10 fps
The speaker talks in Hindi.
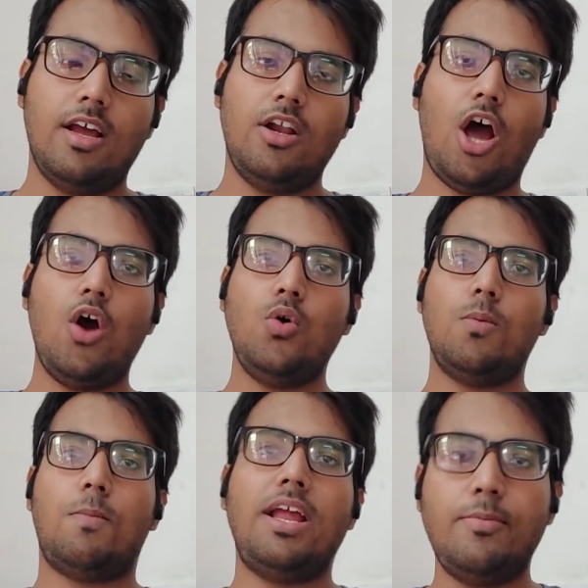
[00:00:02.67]
नाउ
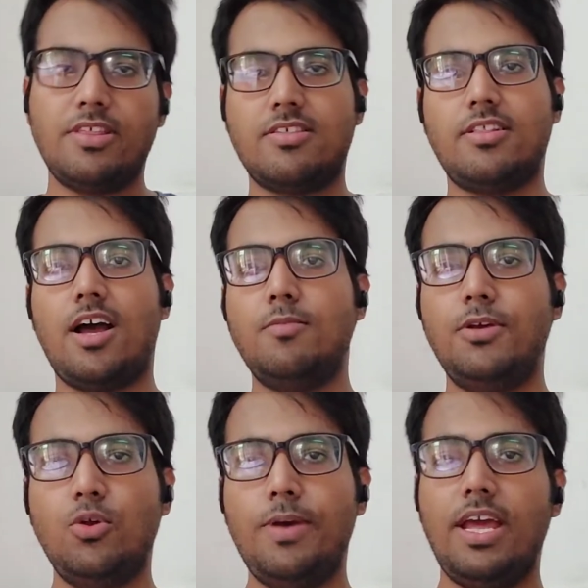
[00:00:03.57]
माय नेम इज सिद्धांत बी
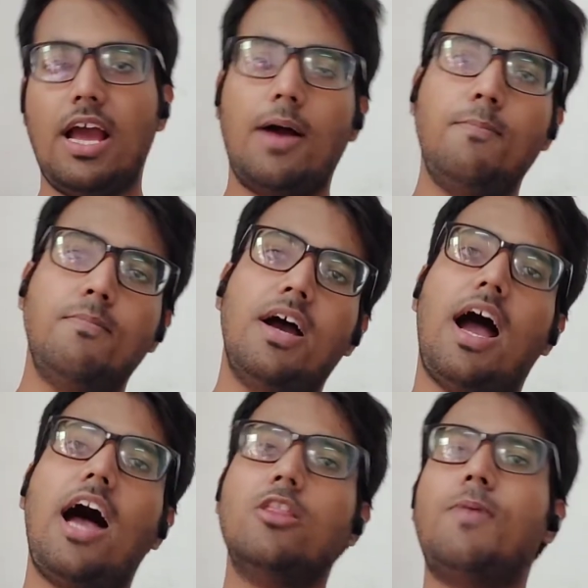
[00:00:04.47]
दुबे हम
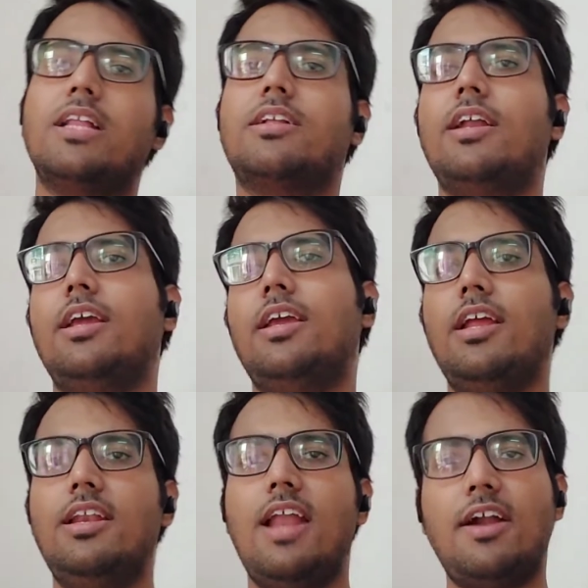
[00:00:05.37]
आज बात करेंगे
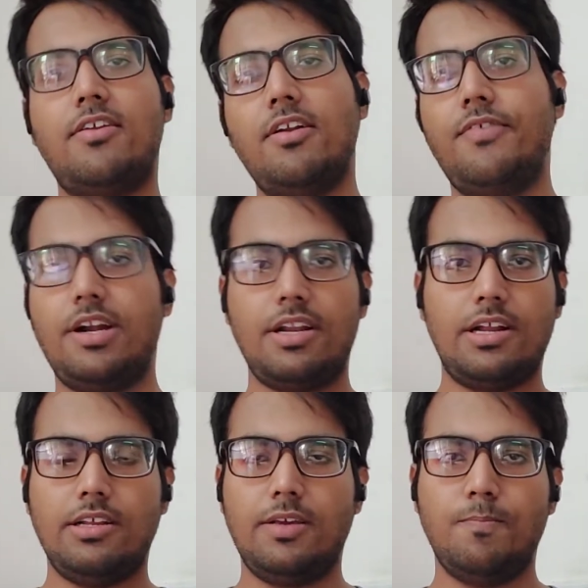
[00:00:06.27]
लैटरल वेंट्रिकल
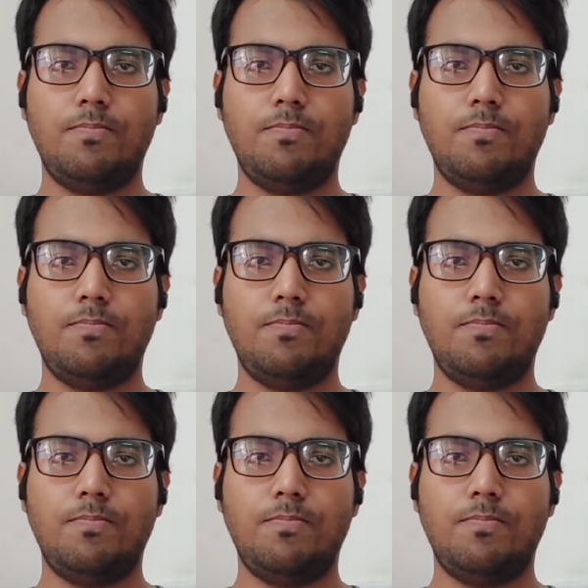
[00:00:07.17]
की